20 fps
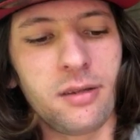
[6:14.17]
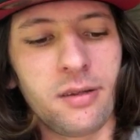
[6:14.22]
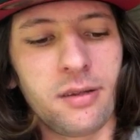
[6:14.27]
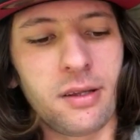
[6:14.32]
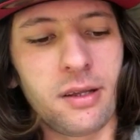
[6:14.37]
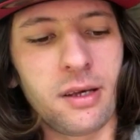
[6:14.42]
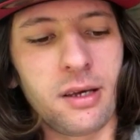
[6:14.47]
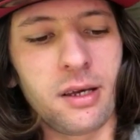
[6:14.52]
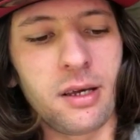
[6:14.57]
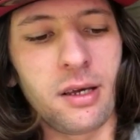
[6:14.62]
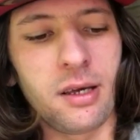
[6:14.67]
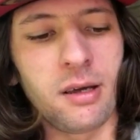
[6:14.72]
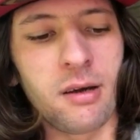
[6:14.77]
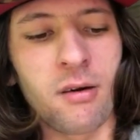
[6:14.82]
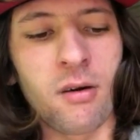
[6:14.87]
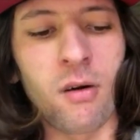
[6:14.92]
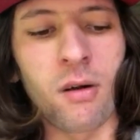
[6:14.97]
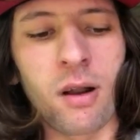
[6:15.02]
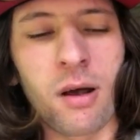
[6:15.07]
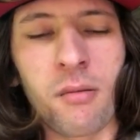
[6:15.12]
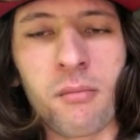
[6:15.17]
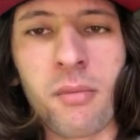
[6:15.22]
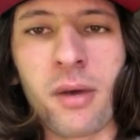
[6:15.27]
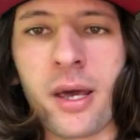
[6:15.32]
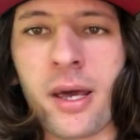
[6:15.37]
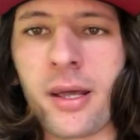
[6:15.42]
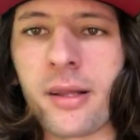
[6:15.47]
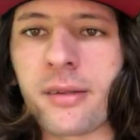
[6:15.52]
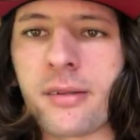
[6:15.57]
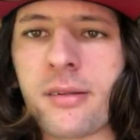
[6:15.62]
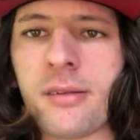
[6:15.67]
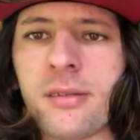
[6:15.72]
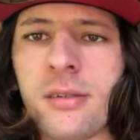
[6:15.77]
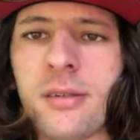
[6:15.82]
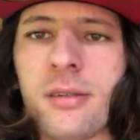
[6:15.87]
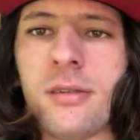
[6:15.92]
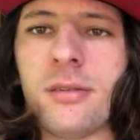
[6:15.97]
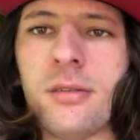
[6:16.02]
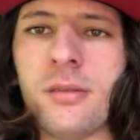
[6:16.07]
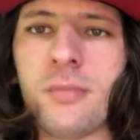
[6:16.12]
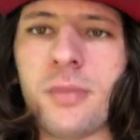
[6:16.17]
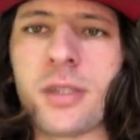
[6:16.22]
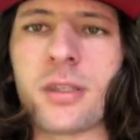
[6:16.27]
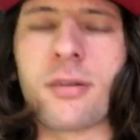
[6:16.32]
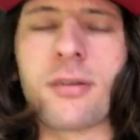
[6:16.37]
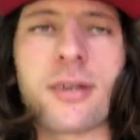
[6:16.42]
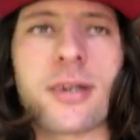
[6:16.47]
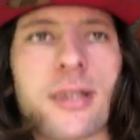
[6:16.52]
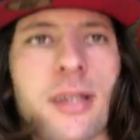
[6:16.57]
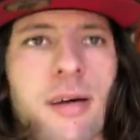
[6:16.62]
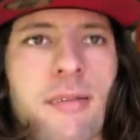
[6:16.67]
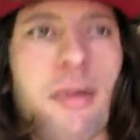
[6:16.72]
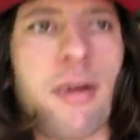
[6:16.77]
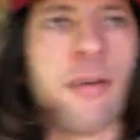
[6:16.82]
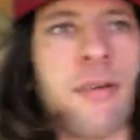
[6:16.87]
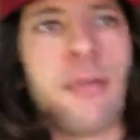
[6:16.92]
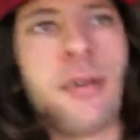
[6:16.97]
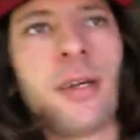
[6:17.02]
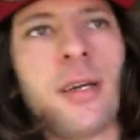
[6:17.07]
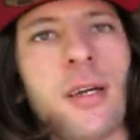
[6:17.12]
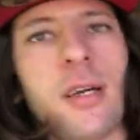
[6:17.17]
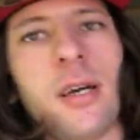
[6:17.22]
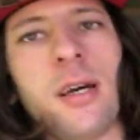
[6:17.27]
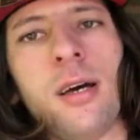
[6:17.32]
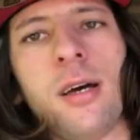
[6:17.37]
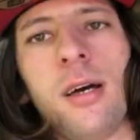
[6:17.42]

Daí rolamento do que tava ruim.